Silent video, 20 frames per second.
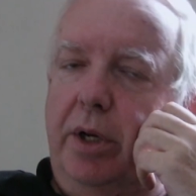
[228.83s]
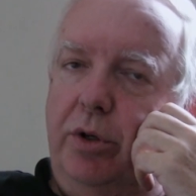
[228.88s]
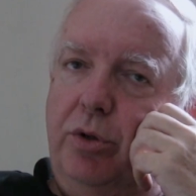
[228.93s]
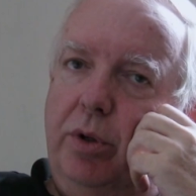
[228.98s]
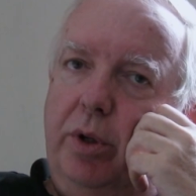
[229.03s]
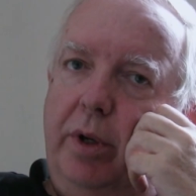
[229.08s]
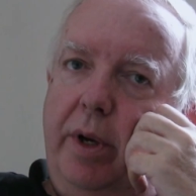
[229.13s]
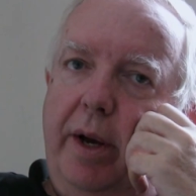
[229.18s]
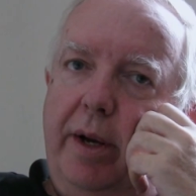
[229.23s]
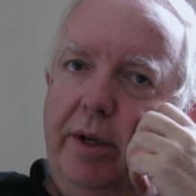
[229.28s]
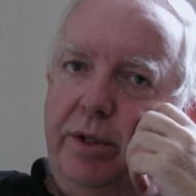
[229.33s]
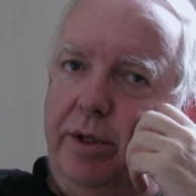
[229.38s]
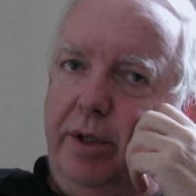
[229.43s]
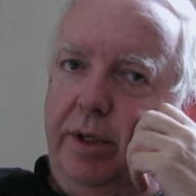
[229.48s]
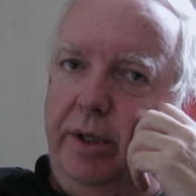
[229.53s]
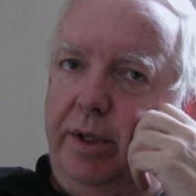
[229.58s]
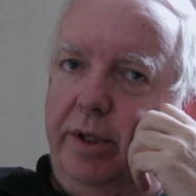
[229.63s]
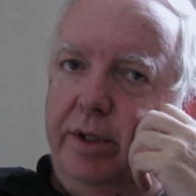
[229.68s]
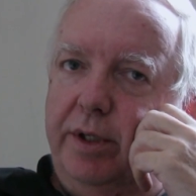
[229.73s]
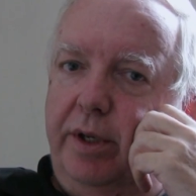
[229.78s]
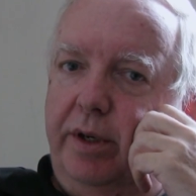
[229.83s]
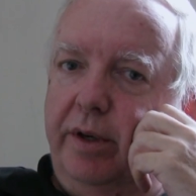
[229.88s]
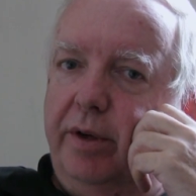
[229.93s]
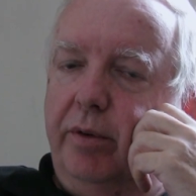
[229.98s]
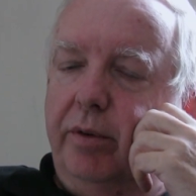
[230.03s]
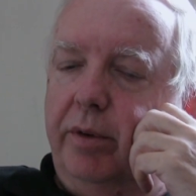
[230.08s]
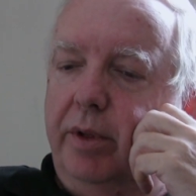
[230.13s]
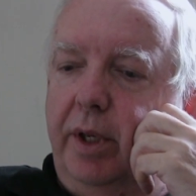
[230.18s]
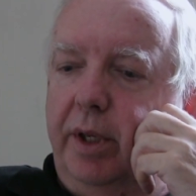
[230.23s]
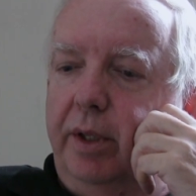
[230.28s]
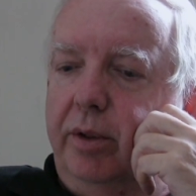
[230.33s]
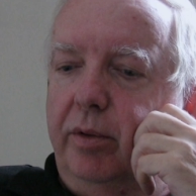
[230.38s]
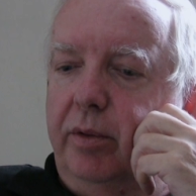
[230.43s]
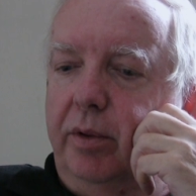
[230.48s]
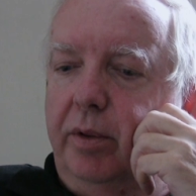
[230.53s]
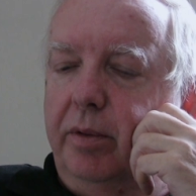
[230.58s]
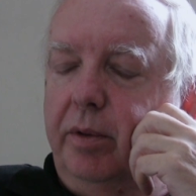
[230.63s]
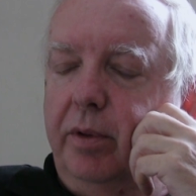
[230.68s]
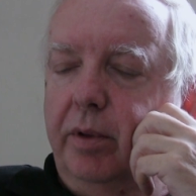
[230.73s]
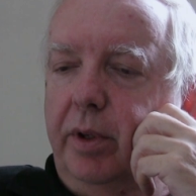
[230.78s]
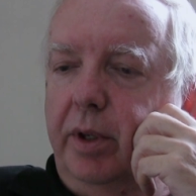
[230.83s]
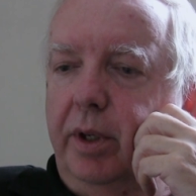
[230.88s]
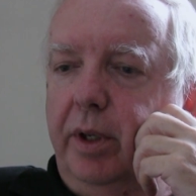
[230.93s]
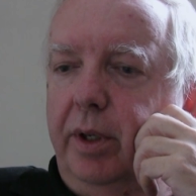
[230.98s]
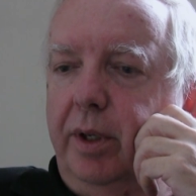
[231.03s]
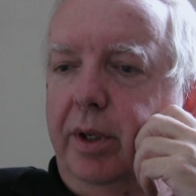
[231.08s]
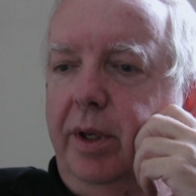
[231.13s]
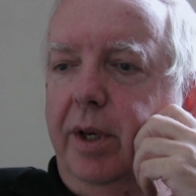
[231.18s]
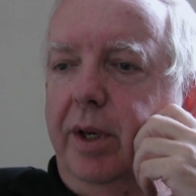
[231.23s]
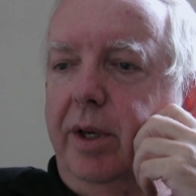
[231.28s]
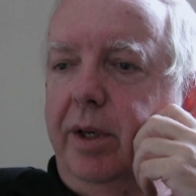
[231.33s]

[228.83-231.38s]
a giocarsele e essere contento di quello, che,